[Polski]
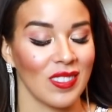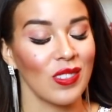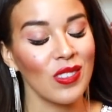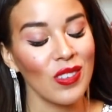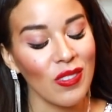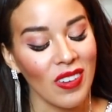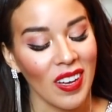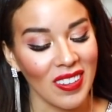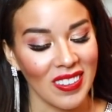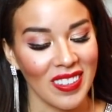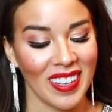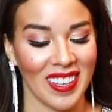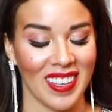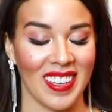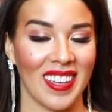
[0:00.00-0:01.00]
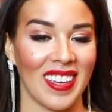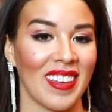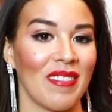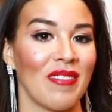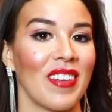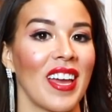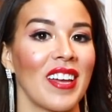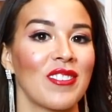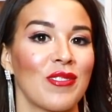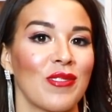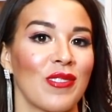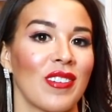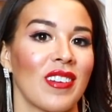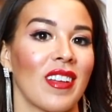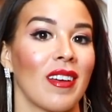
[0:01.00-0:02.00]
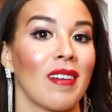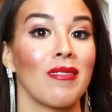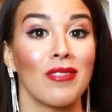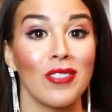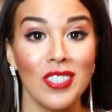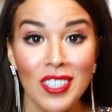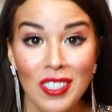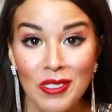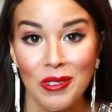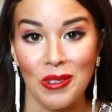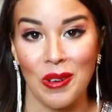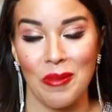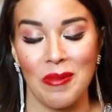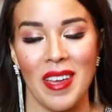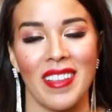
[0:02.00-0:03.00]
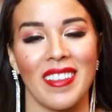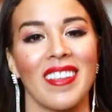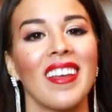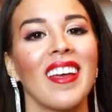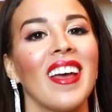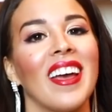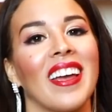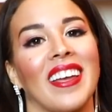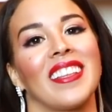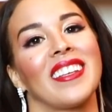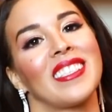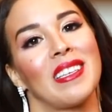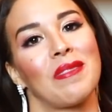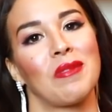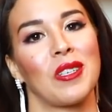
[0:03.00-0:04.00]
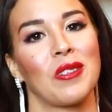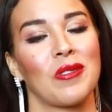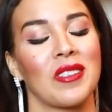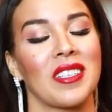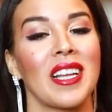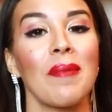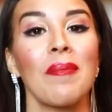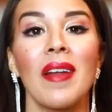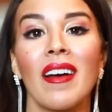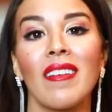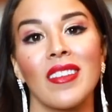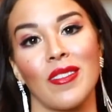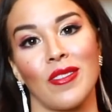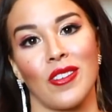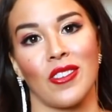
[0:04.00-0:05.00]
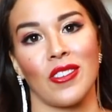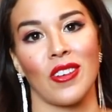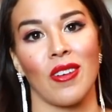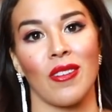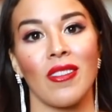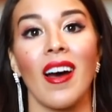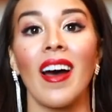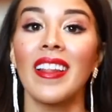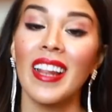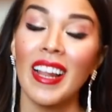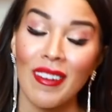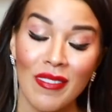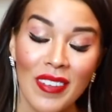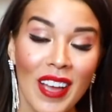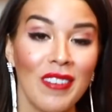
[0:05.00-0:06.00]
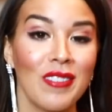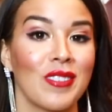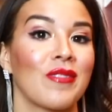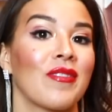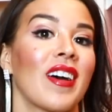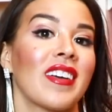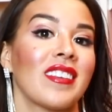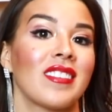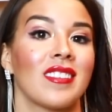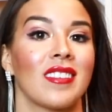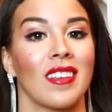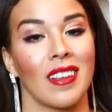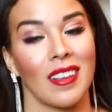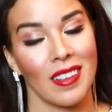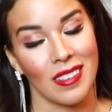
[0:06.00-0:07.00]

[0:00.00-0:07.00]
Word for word: Studniówka to taki wieczór w życiu kobiety, kiedy chcemy się czuć naprawdę wyjątkowo, a dla wielu z Was, y,